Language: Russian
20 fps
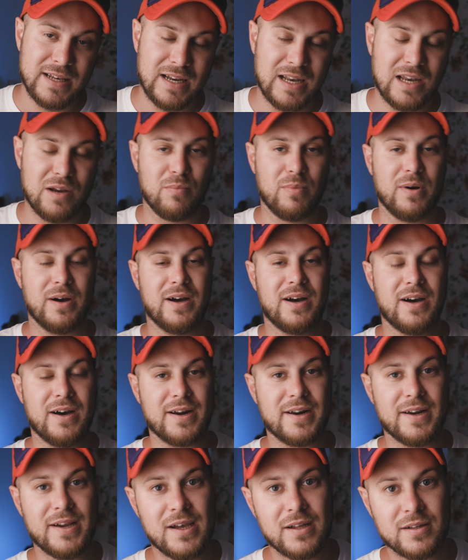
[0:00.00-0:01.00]
либо
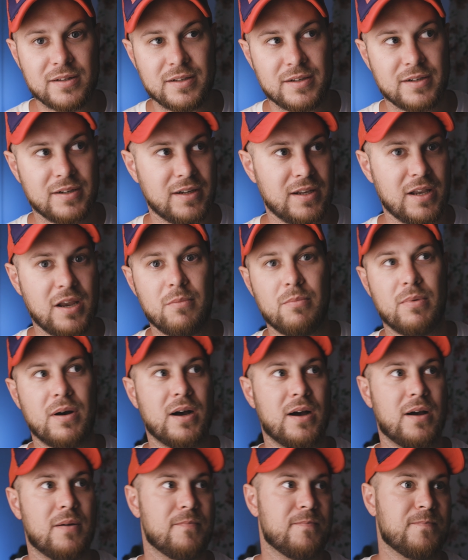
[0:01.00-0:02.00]
Red,
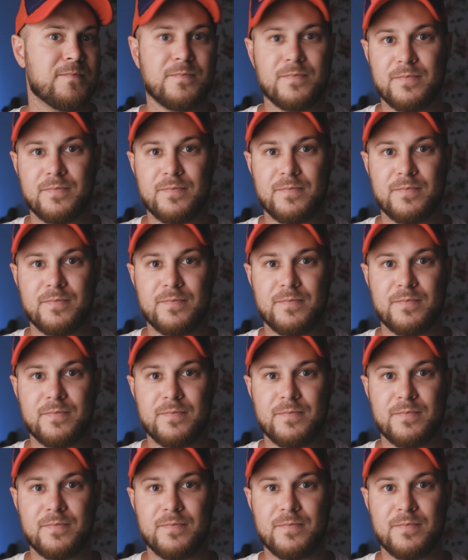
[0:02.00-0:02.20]
либо